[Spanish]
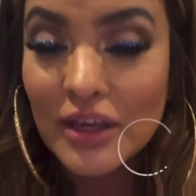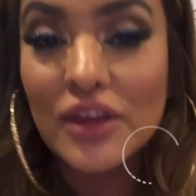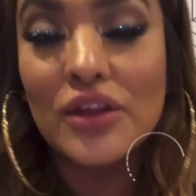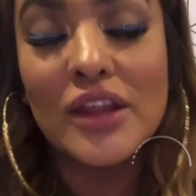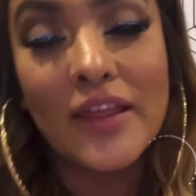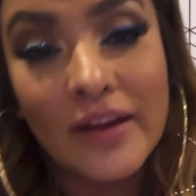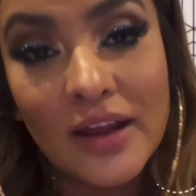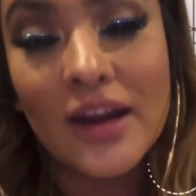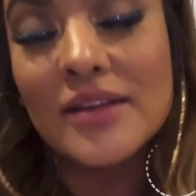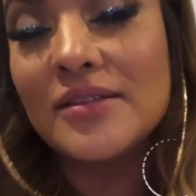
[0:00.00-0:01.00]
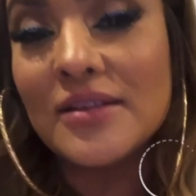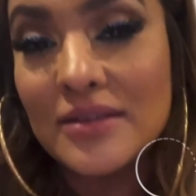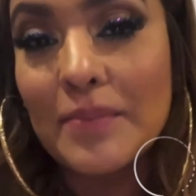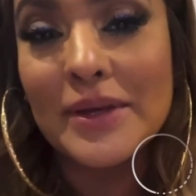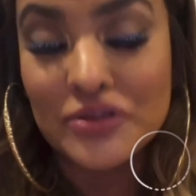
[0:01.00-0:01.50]
y donde Daniela sí
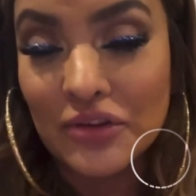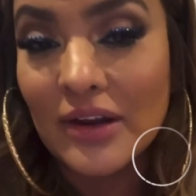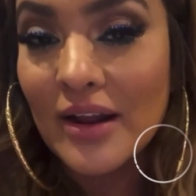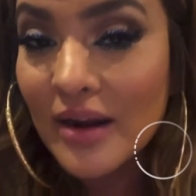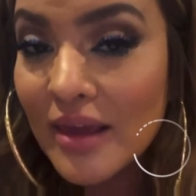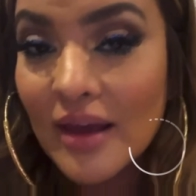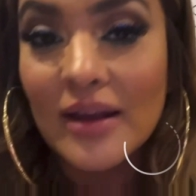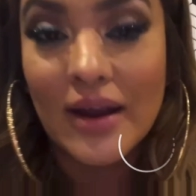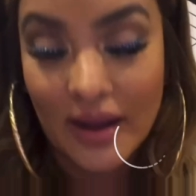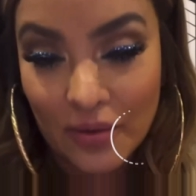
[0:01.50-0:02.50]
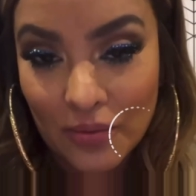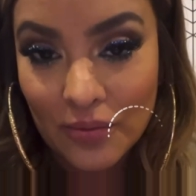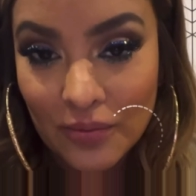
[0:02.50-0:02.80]
se pasó de la raya, creo.